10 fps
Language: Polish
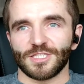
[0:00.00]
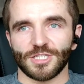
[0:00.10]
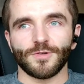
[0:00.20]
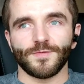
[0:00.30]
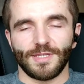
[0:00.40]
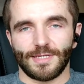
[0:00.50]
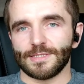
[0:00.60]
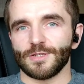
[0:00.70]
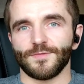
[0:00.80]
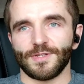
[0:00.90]
Z czego wynika
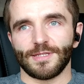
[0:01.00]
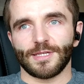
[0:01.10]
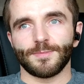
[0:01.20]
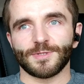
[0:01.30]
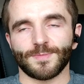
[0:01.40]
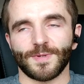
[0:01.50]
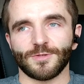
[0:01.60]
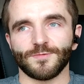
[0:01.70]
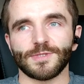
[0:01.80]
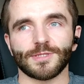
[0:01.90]
zachowanie takich
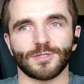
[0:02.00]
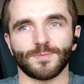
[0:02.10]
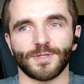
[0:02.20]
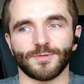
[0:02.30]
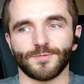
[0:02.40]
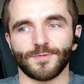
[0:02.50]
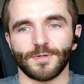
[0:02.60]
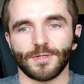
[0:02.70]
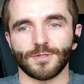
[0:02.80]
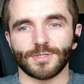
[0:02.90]
psychopatów i socjopatów?
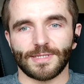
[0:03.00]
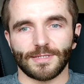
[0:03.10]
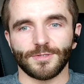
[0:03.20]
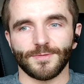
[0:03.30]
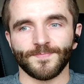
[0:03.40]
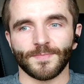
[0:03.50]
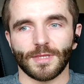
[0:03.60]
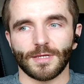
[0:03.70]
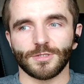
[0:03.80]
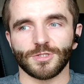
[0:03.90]
Ano z tego,
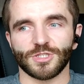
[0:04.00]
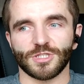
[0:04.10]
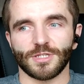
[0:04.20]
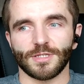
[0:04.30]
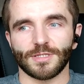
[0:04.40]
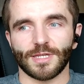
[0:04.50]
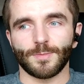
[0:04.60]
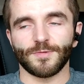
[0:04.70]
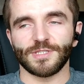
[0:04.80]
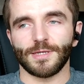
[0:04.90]
że, tak
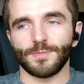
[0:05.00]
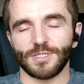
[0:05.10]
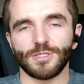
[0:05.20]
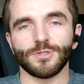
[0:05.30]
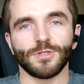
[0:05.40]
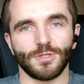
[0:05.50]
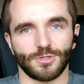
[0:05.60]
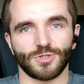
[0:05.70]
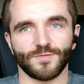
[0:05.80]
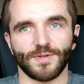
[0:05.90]
jak powiedziałem, jeśli oni je
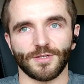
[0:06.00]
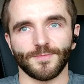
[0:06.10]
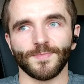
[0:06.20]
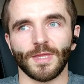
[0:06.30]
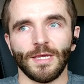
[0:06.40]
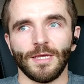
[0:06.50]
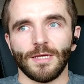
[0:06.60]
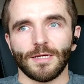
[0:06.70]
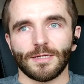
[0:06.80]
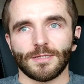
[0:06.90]
odczuwają,
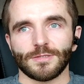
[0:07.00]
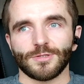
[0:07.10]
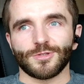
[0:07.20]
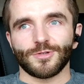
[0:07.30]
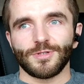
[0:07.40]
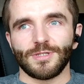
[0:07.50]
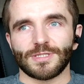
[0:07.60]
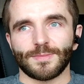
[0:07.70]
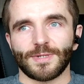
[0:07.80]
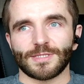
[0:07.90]
e, no to oni
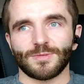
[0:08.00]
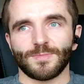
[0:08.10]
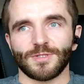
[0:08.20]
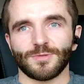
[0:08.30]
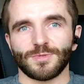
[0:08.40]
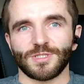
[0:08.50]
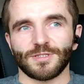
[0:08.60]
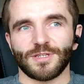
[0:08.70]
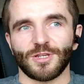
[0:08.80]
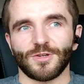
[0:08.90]
za bardzo będą
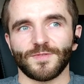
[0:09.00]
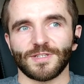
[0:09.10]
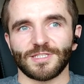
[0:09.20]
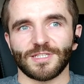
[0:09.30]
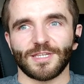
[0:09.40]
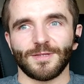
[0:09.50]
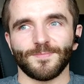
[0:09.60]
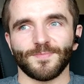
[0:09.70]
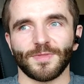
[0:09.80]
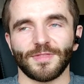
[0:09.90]
się kierować
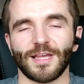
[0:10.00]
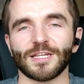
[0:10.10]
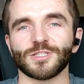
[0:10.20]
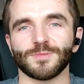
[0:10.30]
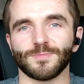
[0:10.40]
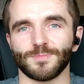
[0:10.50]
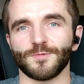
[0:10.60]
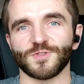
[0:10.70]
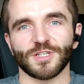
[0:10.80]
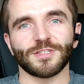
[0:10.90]
takim naszym
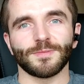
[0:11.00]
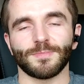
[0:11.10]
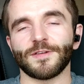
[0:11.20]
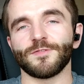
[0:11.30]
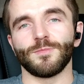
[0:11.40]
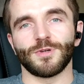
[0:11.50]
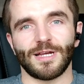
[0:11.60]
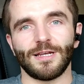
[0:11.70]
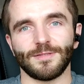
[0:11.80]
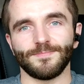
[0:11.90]
powszechnym prawem
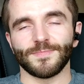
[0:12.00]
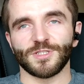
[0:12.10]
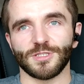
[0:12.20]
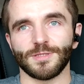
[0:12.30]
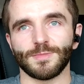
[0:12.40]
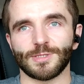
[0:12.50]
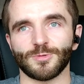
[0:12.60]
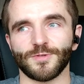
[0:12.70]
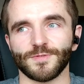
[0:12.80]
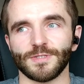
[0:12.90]
moralnym. Czyli innymi
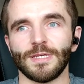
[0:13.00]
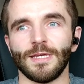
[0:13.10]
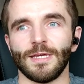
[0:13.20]
słowy,